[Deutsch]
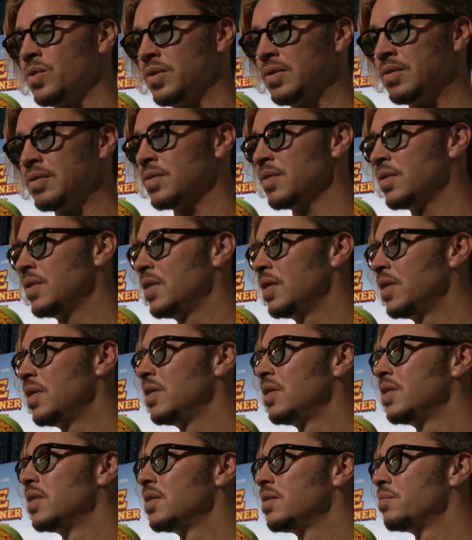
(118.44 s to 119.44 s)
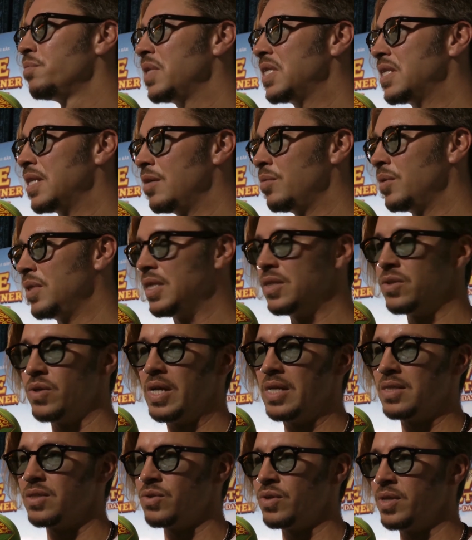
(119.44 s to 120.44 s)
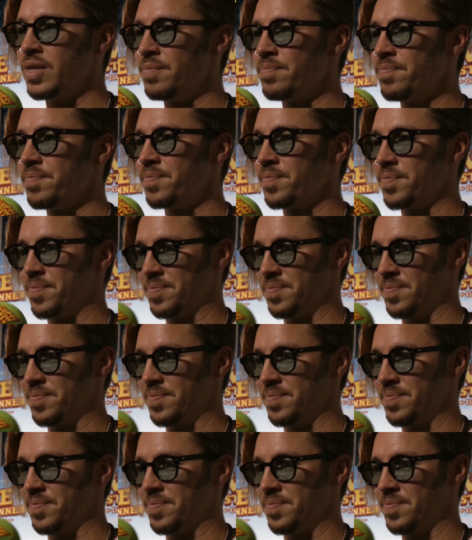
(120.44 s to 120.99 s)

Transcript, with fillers: und mich selber nicht so ernst zu nehmen.